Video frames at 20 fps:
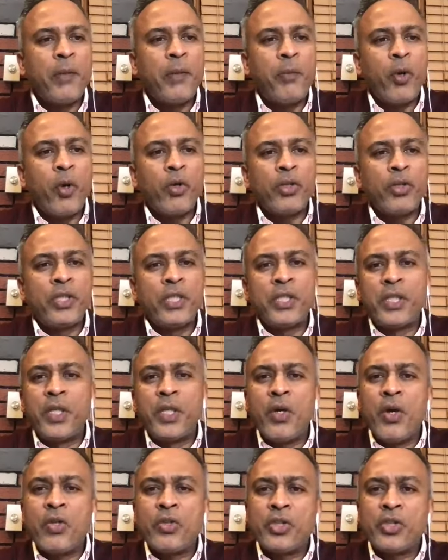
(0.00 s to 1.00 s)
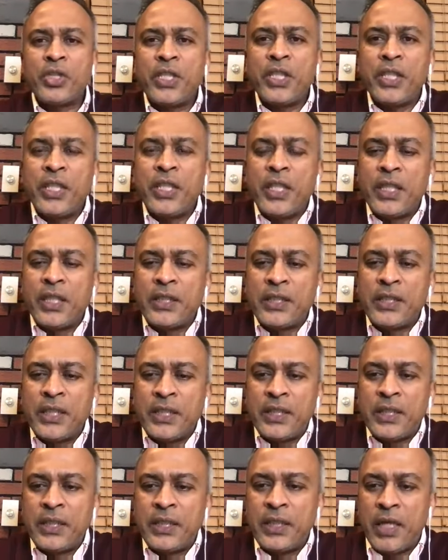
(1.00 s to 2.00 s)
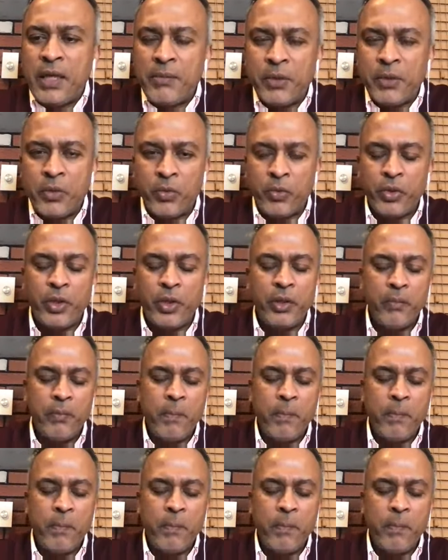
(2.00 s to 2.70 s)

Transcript: এরপর দ্বিতীয় অংশে যেটি আমি করি